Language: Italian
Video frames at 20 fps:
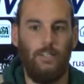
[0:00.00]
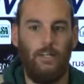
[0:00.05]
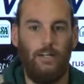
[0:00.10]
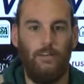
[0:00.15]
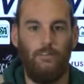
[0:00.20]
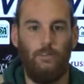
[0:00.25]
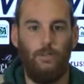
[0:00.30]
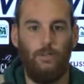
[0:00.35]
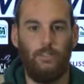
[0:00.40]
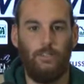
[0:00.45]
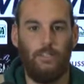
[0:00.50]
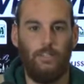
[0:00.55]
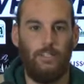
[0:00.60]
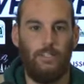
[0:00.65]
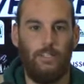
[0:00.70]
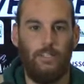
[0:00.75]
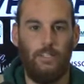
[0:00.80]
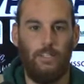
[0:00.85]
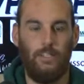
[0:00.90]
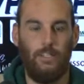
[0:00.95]
a
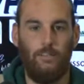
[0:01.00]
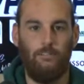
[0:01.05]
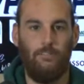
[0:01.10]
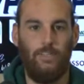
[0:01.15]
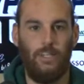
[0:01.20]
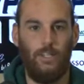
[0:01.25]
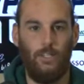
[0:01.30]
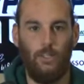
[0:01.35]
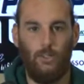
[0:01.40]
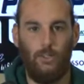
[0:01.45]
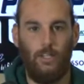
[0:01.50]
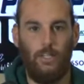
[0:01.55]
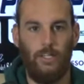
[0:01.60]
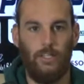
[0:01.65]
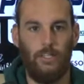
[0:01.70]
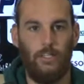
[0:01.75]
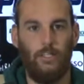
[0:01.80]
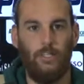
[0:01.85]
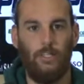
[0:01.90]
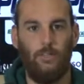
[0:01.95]
volte vengono
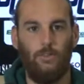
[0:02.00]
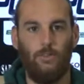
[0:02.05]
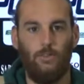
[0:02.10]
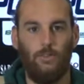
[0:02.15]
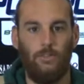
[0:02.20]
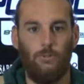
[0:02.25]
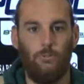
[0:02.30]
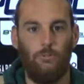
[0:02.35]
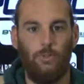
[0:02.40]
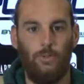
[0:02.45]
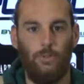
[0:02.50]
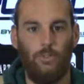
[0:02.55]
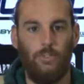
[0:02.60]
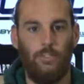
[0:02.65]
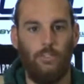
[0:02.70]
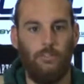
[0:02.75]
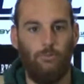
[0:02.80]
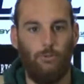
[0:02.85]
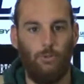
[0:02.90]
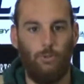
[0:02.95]
anche con un po'
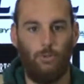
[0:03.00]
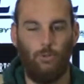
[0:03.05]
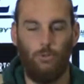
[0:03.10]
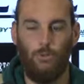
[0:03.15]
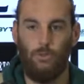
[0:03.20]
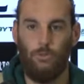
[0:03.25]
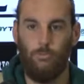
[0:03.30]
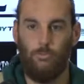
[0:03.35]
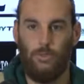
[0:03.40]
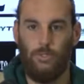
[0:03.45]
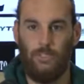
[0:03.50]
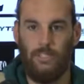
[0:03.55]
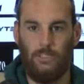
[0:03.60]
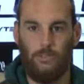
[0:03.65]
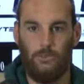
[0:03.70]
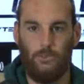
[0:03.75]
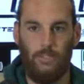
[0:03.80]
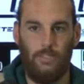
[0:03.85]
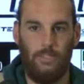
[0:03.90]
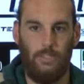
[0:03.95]
di fortuna, un po' di
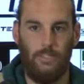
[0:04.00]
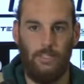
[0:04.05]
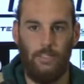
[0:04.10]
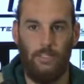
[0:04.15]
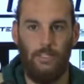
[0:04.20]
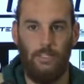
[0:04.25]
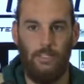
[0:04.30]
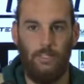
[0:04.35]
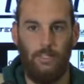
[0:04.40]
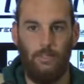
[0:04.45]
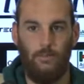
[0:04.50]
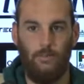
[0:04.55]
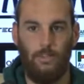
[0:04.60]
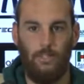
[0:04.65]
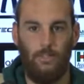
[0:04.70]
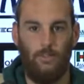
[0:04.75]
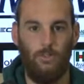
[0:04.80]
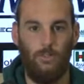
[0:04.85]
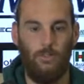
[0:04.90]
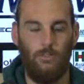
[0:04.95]
casualità e
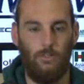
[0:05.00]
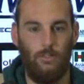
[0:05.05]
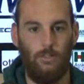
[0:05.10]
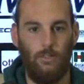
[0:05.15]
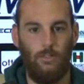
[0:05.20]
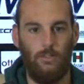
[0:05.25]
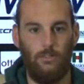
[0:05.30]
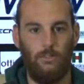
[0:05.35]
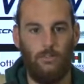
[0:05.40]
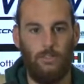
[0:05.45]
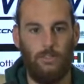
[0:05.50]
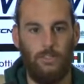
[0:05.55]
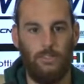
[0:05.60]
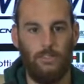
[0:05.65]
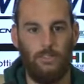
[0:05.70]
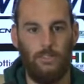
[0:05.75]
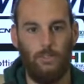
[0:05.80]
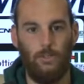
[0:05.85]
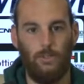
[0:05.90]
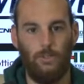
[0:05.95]
quello è quello che
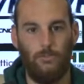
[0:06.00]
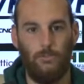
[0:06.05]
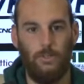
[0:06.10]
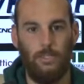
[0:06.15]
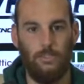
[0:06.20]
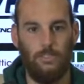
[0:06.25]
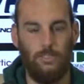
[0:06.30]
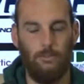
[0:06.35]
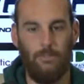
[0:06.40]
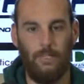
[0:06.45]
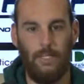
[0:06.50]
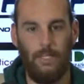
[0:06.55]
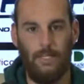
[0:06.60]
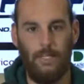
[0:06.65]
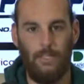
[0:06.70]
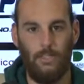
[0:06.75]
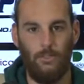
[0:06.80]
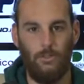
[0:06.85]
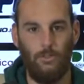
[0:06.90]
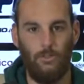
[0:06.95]
secondo me ci è
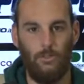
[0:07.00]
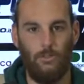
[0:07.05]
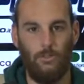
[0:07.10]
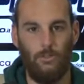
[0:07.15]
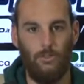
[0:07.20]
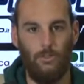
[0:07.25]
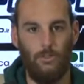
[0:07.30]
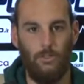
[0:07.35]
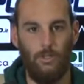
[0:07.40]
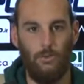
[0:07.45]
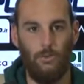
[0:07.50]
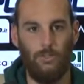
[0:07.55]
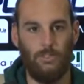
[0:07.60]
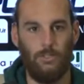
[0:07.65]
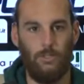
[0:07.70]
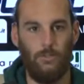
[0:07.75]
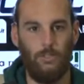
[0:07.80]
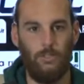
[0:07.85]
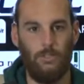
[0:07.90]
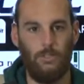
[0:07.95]
mancato in queste
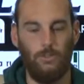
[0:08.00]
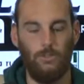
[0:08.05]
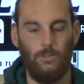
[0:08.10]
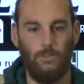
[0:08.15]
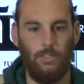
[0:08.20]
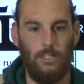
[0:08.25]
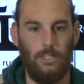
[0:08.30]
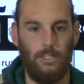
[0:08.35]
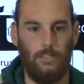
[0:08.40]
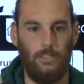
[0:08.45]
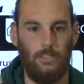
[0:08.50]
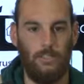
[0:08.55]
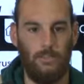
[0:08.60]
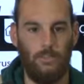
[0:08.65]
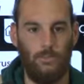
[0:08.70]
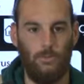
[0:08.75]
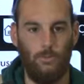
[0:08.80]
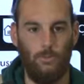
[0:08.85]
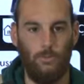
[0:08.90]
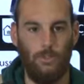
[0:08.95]
quattro giornate.
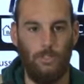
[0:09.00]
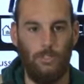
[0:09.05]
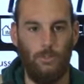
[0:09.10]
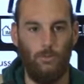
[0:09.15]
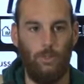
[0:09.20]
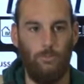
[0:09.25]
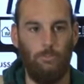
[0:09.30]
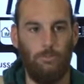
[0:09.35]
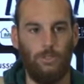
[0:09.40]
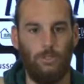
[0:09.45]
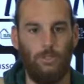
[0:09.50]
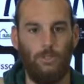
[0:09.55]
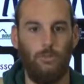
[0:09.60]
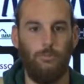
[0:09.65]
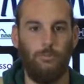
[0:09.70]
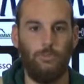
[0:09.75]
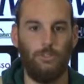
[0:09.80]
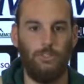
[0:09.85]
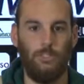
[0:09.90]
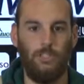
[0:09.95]
Un, un episodio
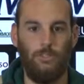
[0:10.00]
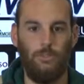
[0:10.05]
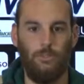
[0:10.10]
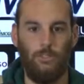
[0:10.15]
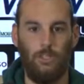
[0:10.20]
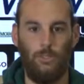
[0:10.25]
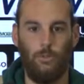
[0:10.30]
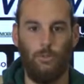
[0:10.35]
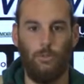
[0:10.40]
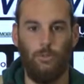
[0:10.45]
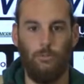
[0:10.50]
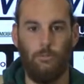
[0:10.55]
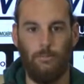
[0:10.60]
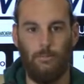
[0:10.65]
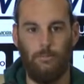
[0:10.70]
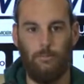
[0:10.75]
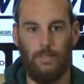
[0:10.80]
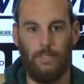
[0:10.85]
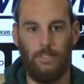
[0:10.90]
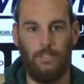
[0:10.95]
positivo da cui
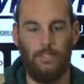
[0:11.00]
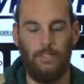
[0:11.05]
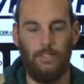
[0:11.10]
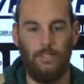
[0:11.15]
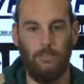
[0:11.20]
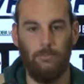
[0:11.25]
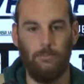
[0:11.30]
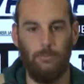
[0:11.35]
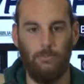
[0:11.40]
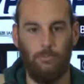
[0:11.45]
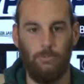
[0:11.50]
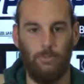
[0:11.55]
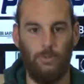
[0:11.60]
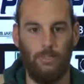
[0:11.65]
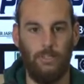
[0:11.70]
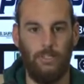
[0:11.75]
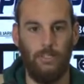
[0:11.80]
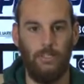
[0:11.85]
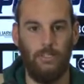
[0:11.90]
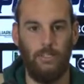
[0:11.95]
partire per
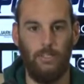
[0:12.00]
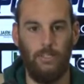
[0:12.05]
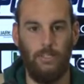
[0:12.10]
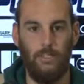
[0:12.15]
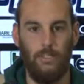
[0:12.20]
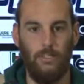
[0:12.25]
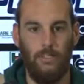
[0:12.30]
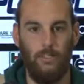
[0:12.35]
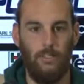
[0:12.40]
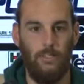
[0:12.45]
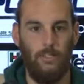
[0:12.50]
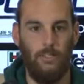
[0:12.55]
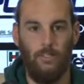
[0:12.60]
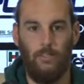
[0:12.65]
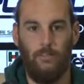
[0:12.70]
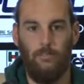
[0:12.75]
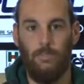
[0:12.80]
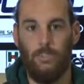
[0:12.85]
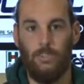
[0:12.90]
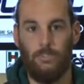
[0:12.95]
poi
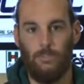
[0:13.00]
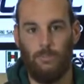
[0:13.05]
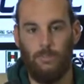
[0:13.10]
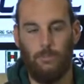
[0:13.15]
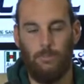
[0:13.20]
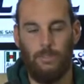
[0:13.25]
vincere una